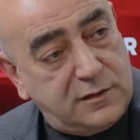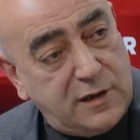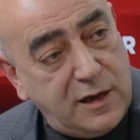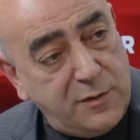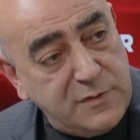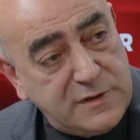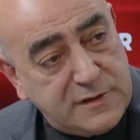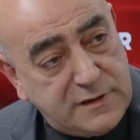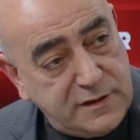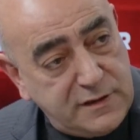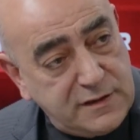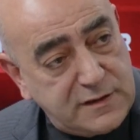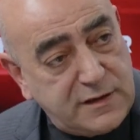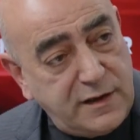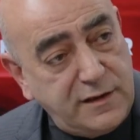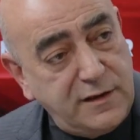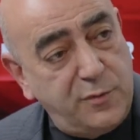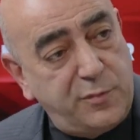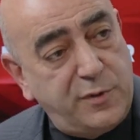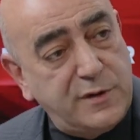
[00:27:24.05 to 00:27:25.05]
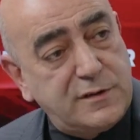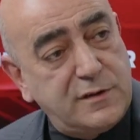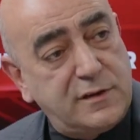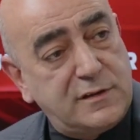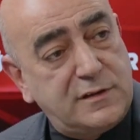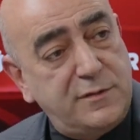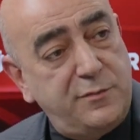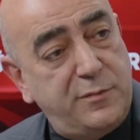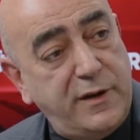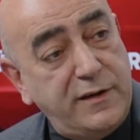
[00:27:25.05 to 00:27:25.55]
temizliğini evet. sen
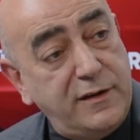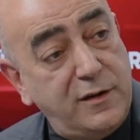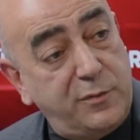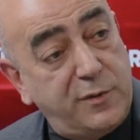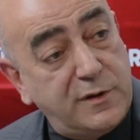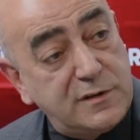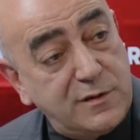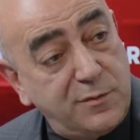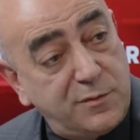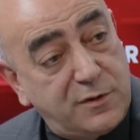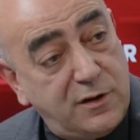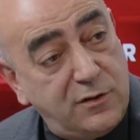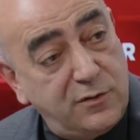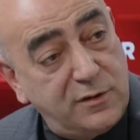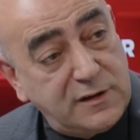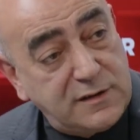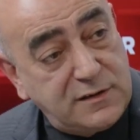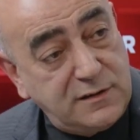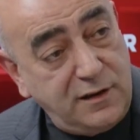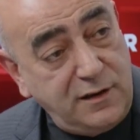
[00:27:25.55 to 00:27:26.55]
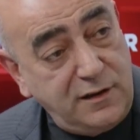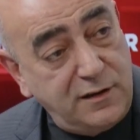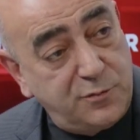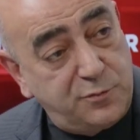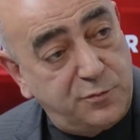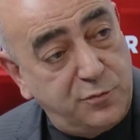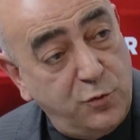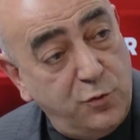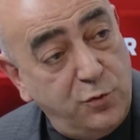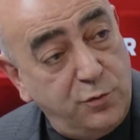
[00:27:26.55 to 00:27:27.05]
yapacaksın, ben yapacağım kavgasına
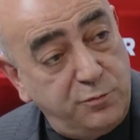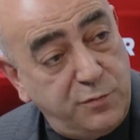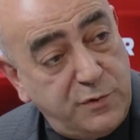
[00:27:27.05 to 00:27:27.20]
girip